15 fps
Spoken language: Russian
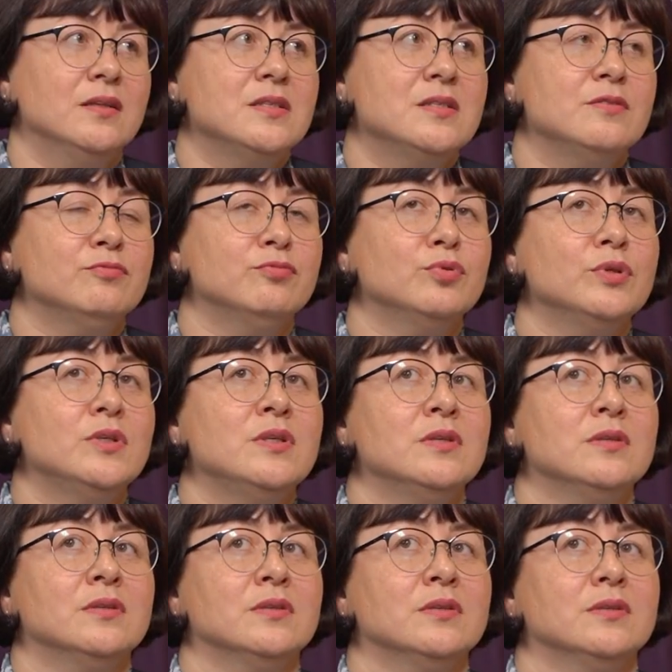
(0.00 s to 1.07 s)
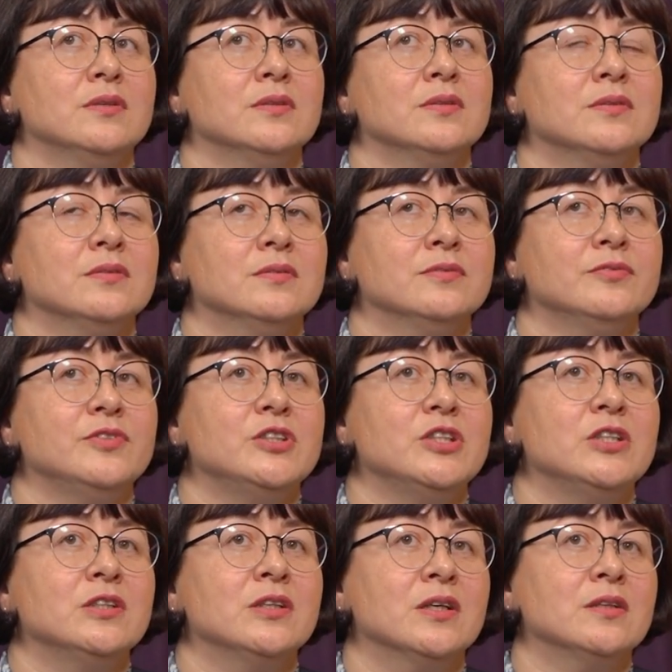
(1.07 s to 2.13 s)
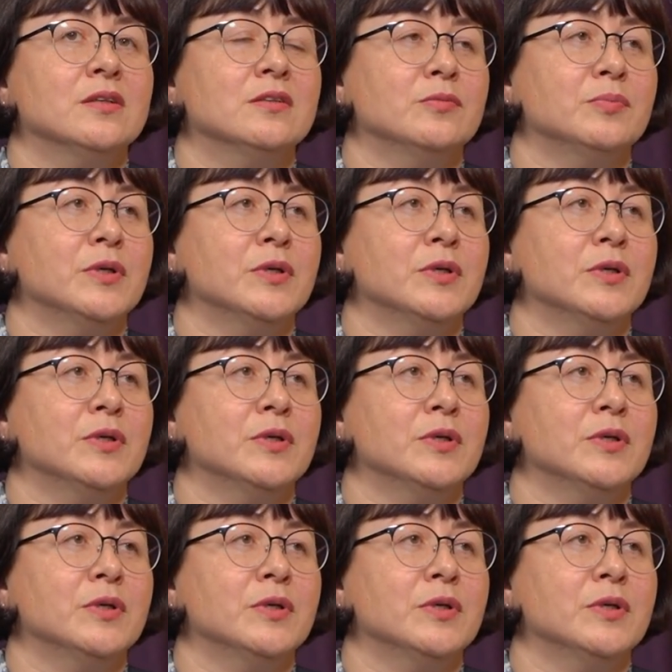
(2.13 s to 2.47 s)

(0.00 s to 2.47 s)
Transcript: На сегодня в ветеринарных